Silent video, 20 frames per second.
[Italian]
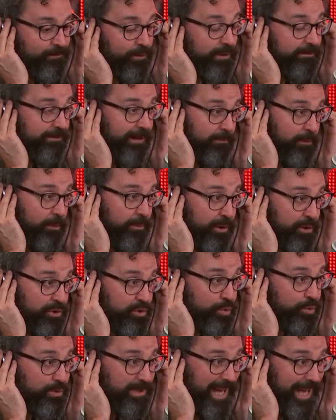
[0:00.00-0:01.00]
Volevamo però
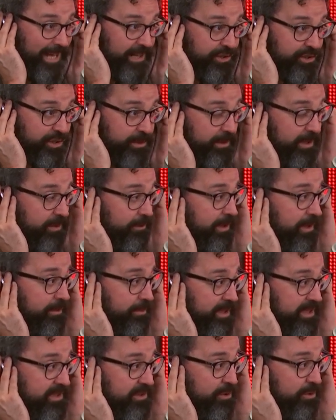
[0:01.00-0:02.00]
scusarci per quelle
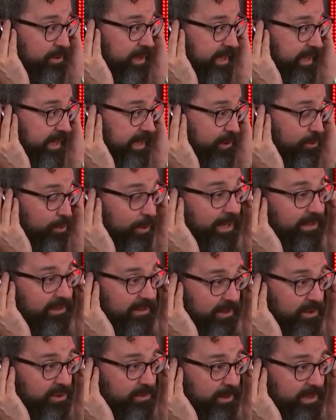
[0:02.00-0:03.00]
persone che
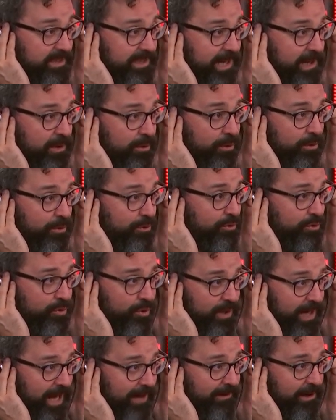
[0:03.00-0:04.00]
durante lo spettacolo
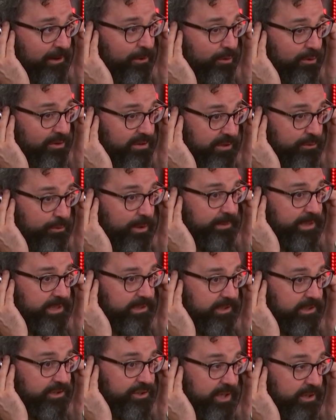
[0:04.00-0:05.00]
controllavano
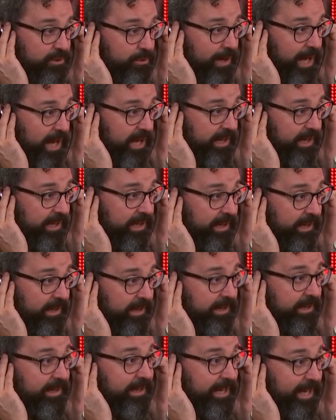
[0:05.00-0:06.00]
continuamente il cellulare.
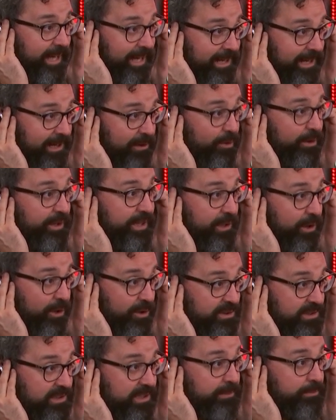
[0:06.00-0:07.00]
Erano i
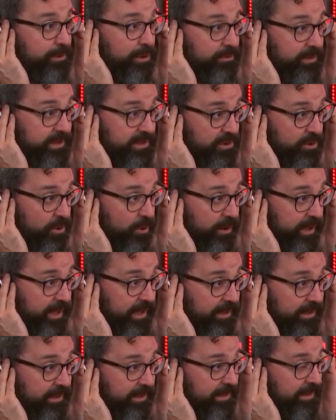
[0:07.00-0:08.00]
nostri
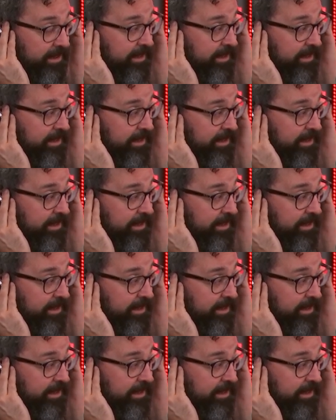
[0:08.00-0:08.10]
professori.